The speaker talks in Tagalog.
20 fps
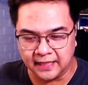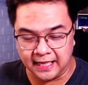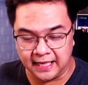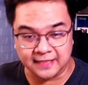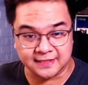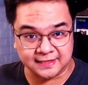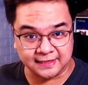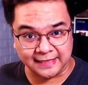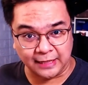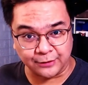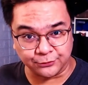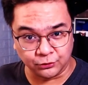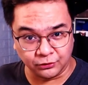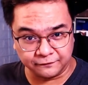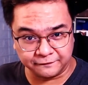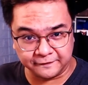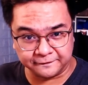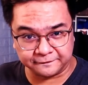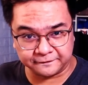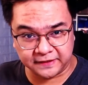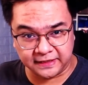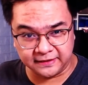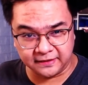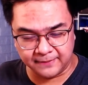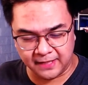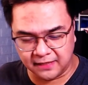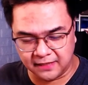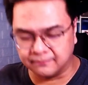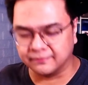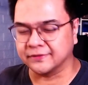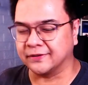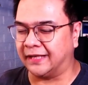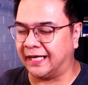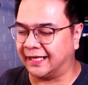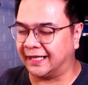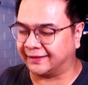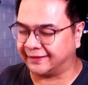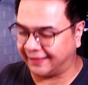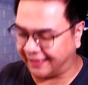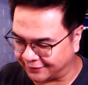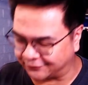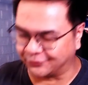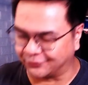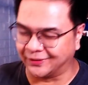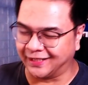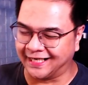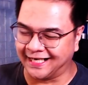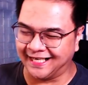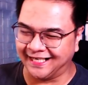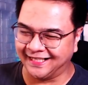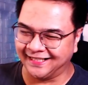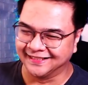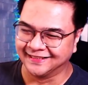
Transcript: At sa Town Hall 15 naman, at ito lang ha,